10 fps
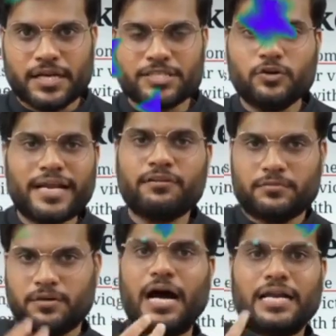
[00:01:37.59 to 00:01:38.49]
ठीक है इट्स
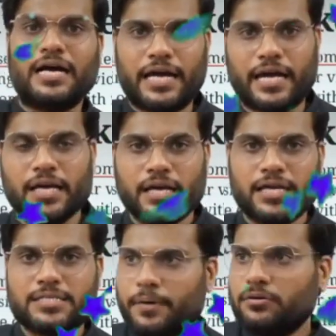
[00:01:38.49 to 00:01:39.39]
नॉट एक खाना
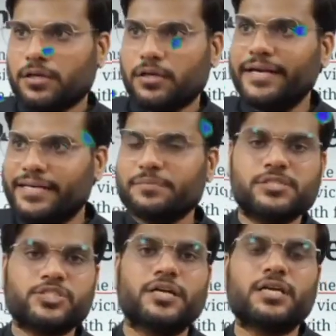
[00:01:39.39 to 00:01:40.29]
खाया इट्स अबाउट
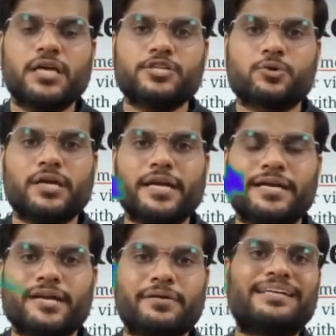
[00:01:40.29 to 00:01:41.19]
इंटीमेसी शेयर की है जो
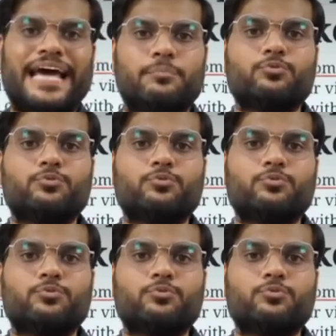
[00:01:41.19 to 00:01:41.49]
कि इंडिया में